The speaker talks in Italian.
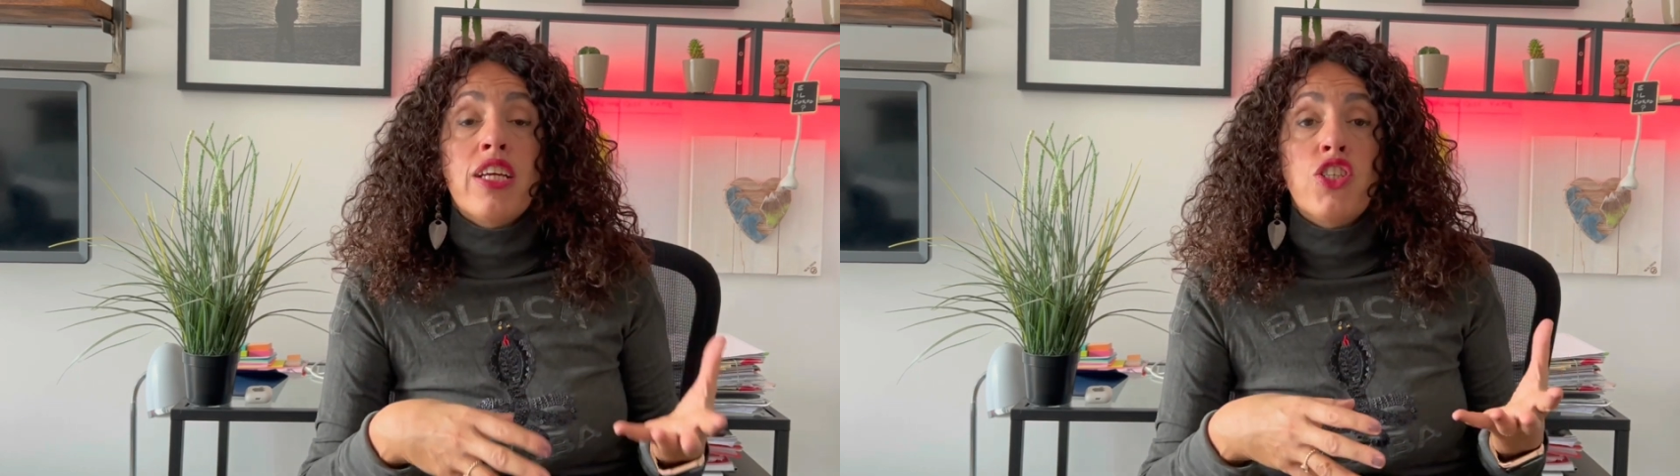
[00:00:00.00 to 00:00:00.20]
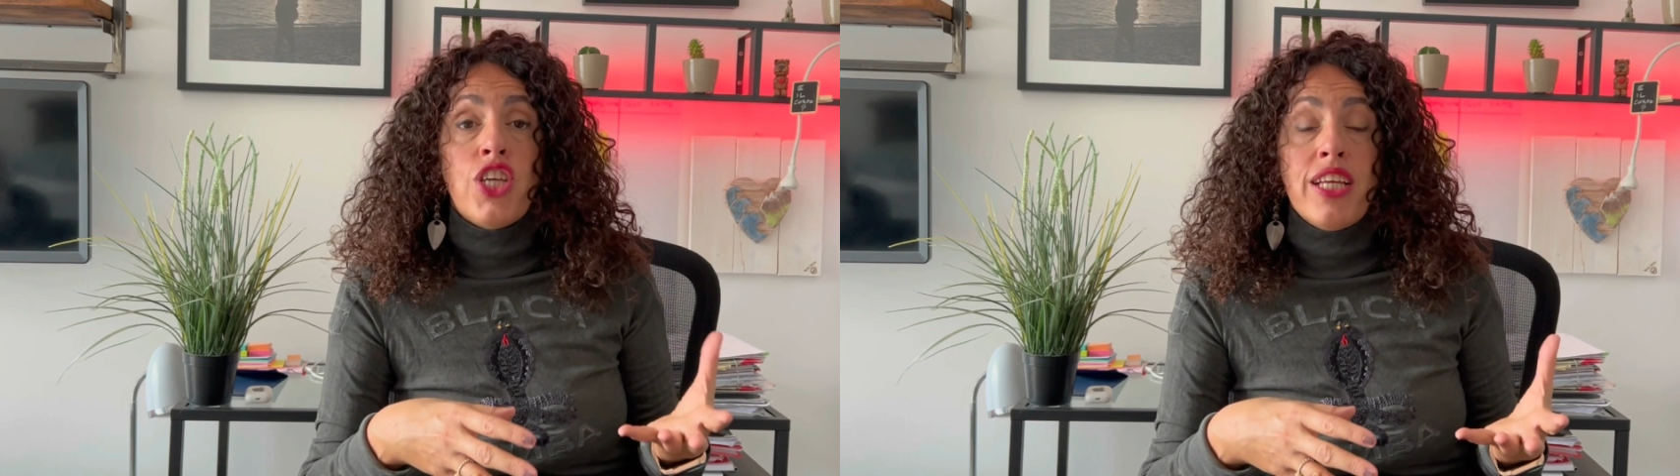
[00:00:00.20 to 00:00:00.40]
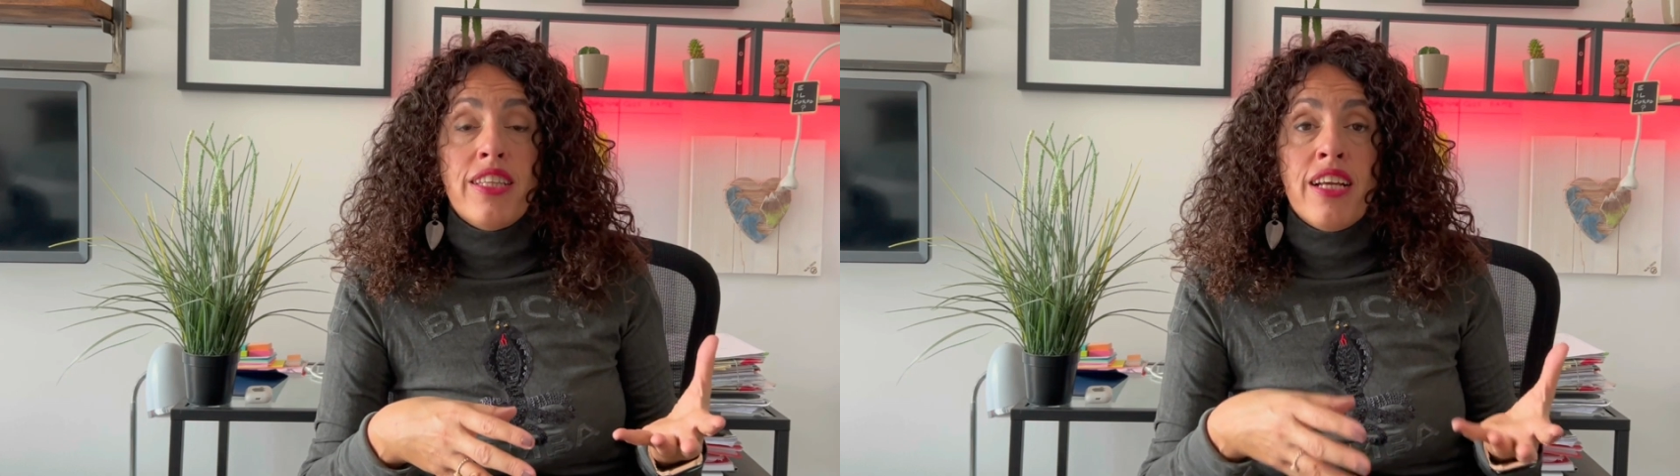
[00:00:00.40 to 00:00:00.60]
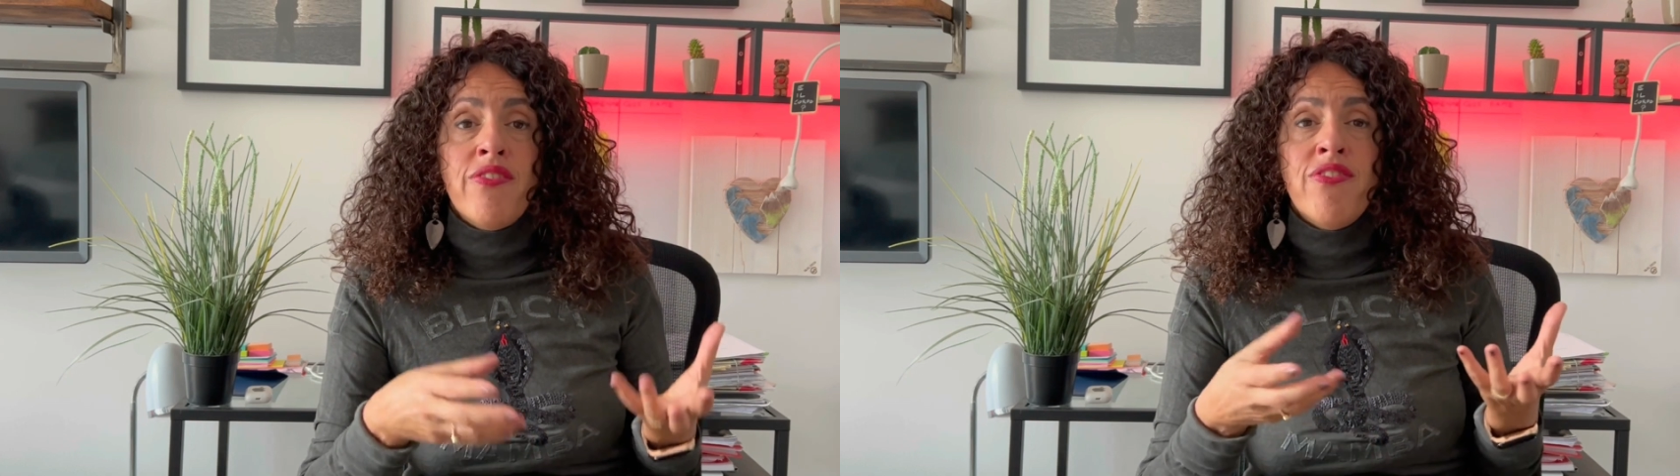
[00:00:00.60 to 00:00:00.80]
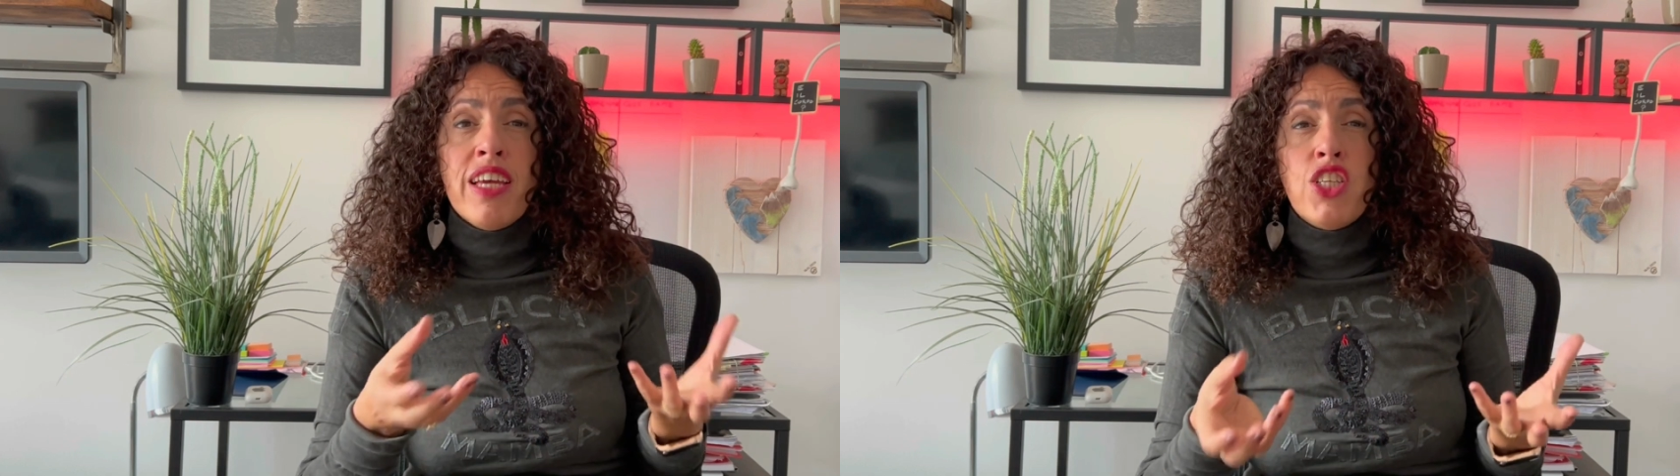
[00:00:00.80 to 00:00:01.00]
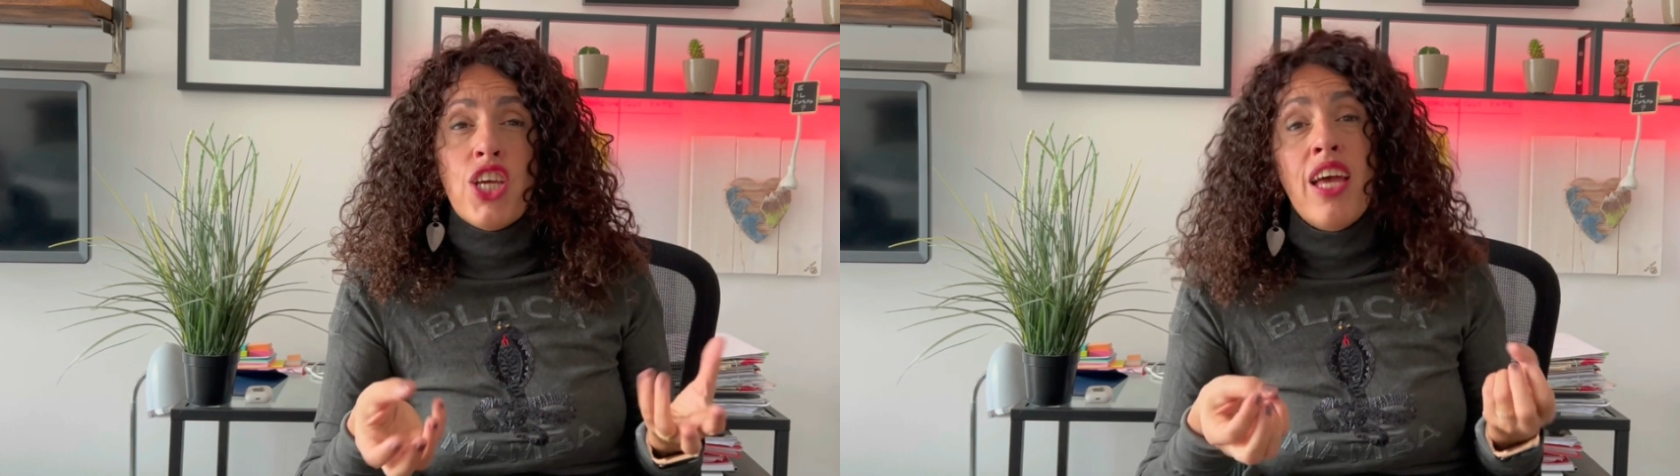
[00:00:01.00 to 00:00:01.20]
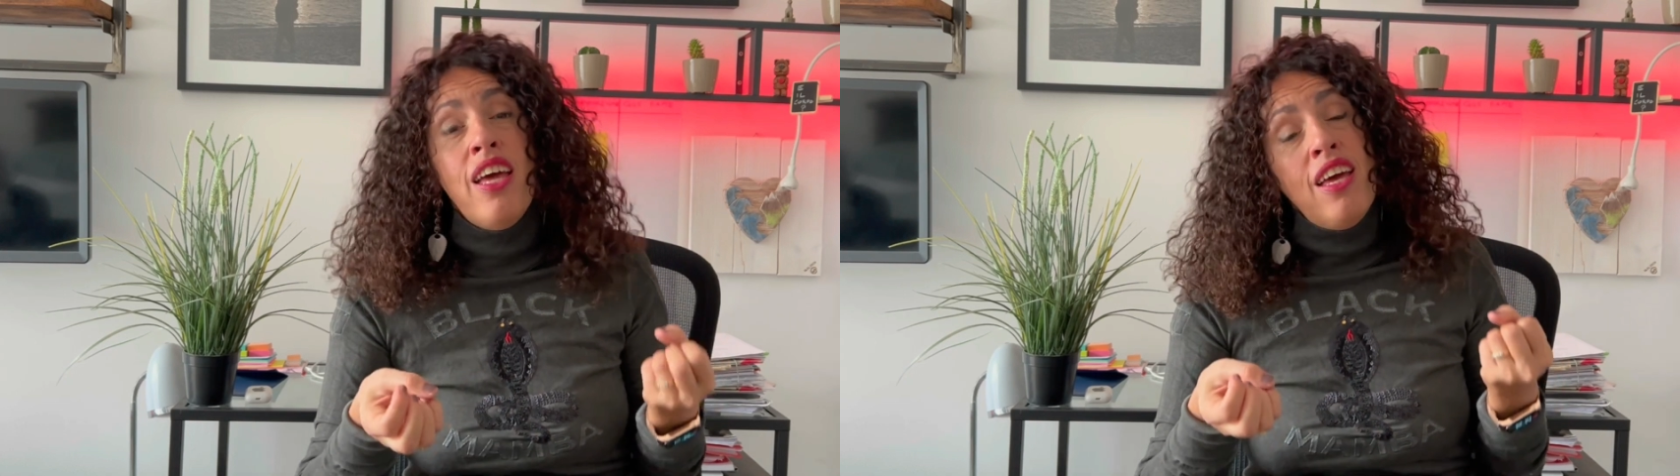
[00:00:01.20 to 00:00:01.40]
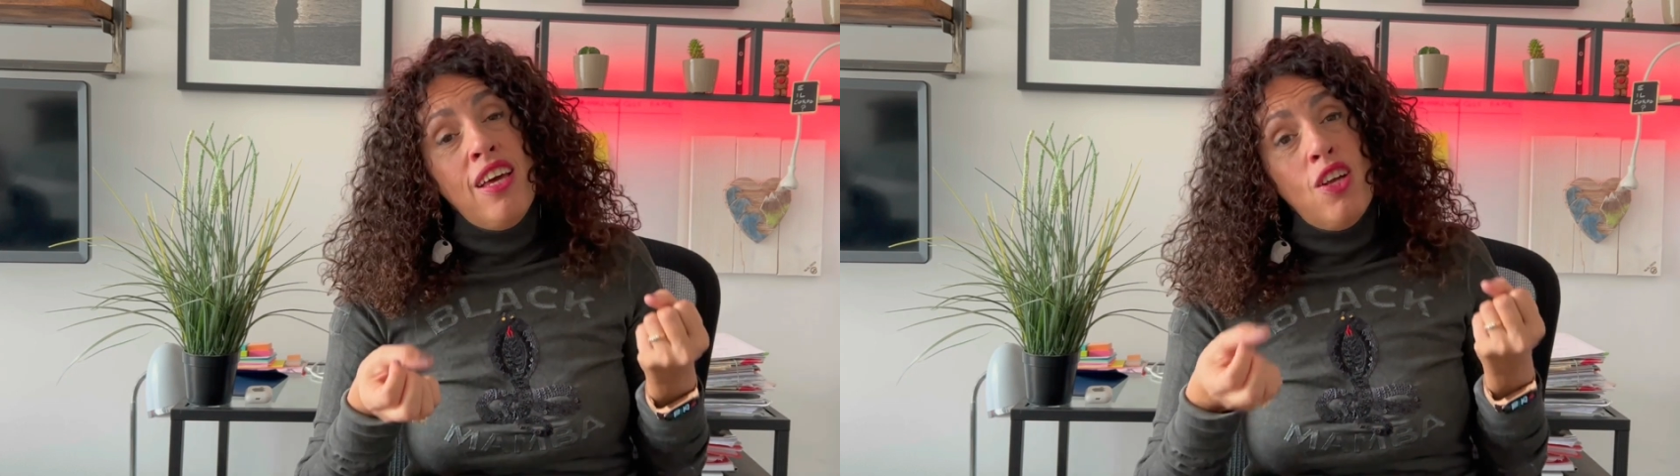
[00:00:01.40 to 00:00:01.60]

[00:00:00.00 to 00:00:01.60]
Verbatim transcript: eccetera. Invece